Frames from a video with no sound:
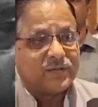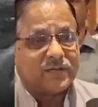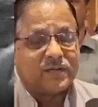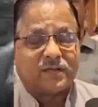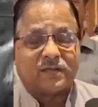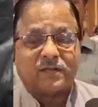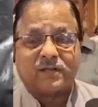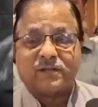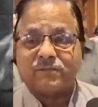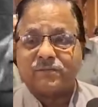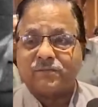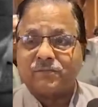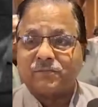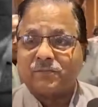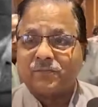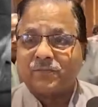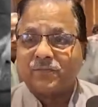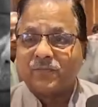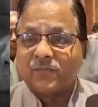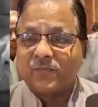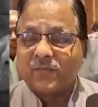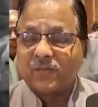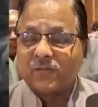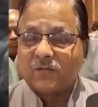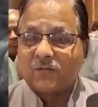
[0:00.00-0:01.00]
में
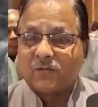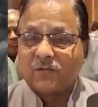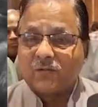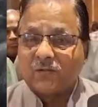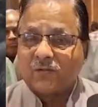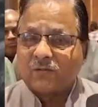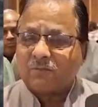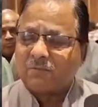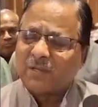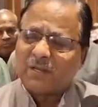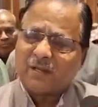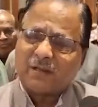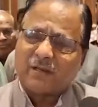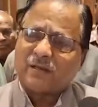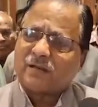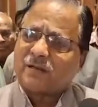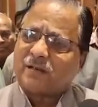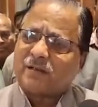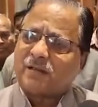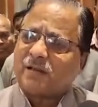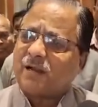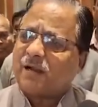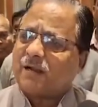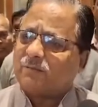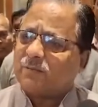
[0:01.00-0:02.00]
है मिलकर
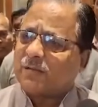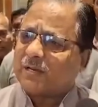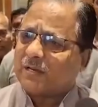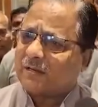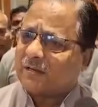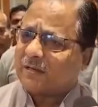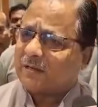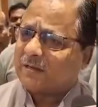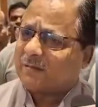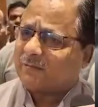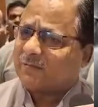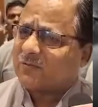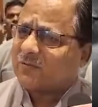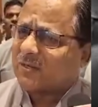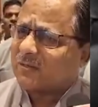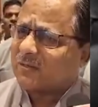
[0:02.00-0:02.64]
के काम करें हम